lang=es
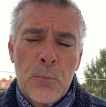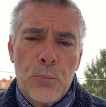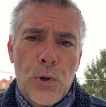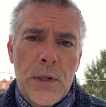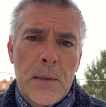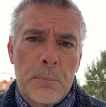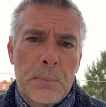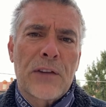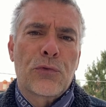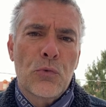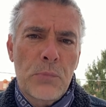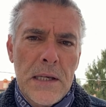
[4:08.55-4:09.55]
puede
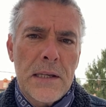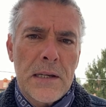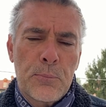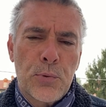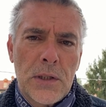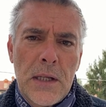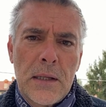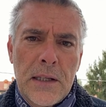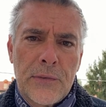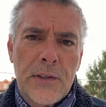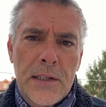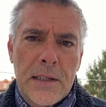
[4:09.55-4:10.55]
presumir y puede
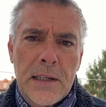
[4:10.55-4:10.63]
decir